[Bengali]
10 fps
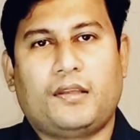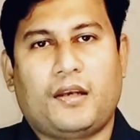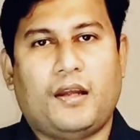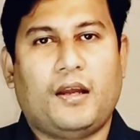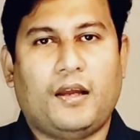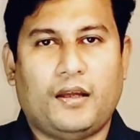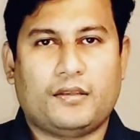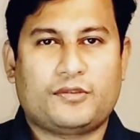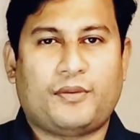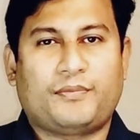তারা
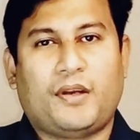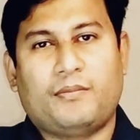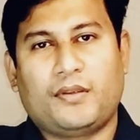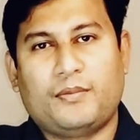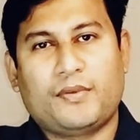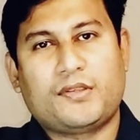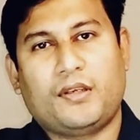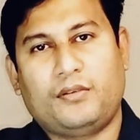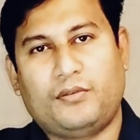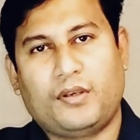সফটওয়্যার মাধ্যমে
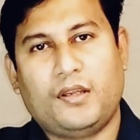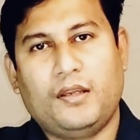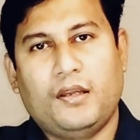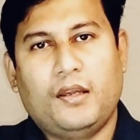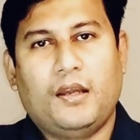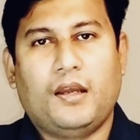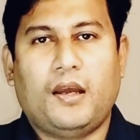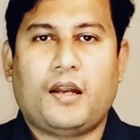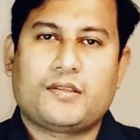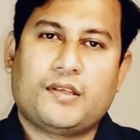চেক করে
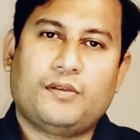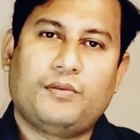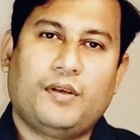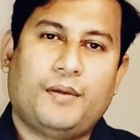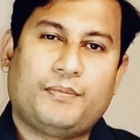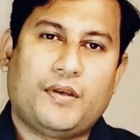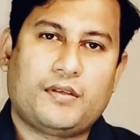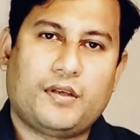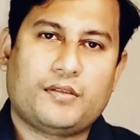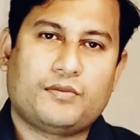আর চেক করলে
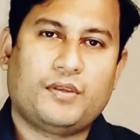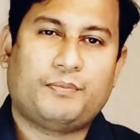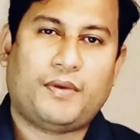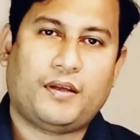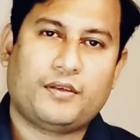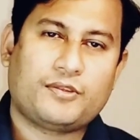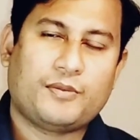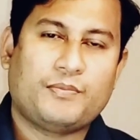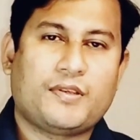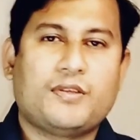আপনারটা যদি
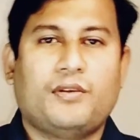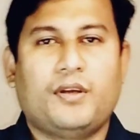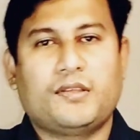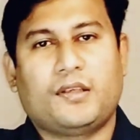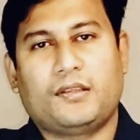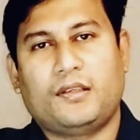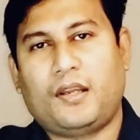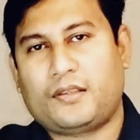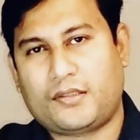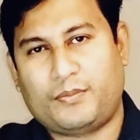প্লাগরিজম বেশি হয় সেক্ষেত্রে
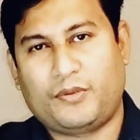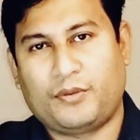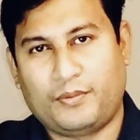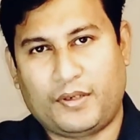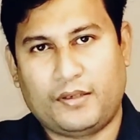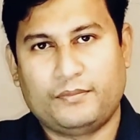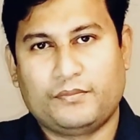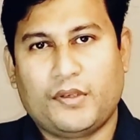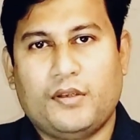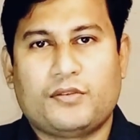এটা অ্যাকসেপ্ট করবে না
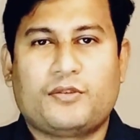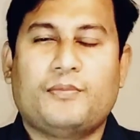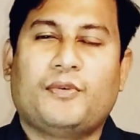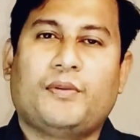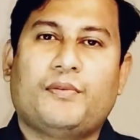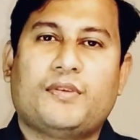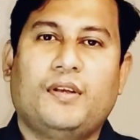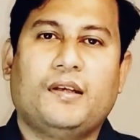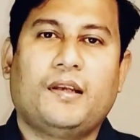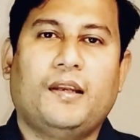সো
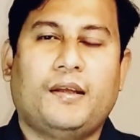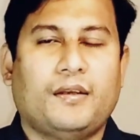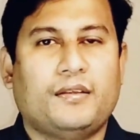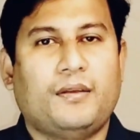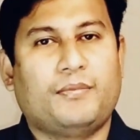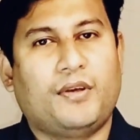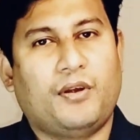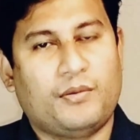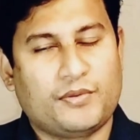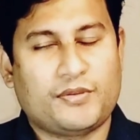মোটিভেশন লেটার লেখার ক্ষেত্রে
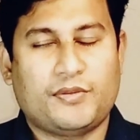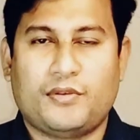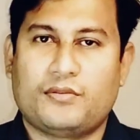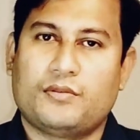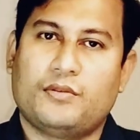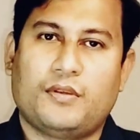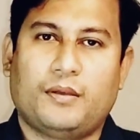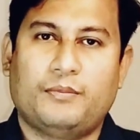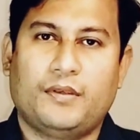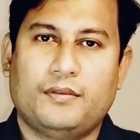আপনারা অবশ্যই সচেতন
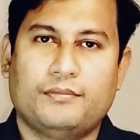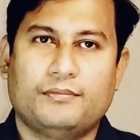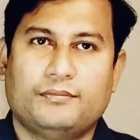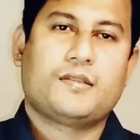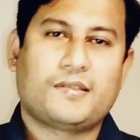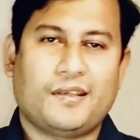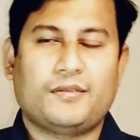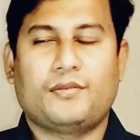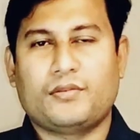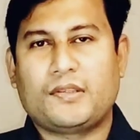থাকবেন
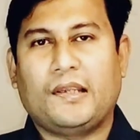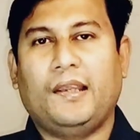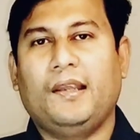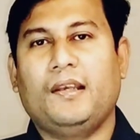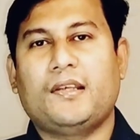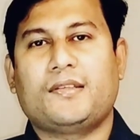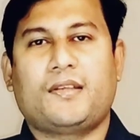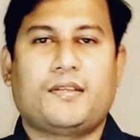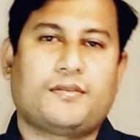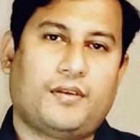সিক্সথ হচ্ছে ইংলিশ
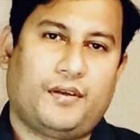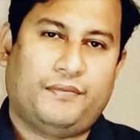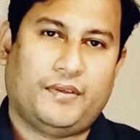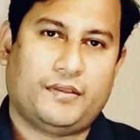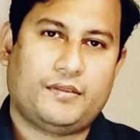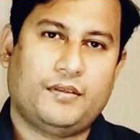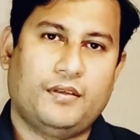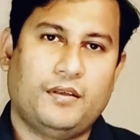টেস্ট সার্টিফিকেট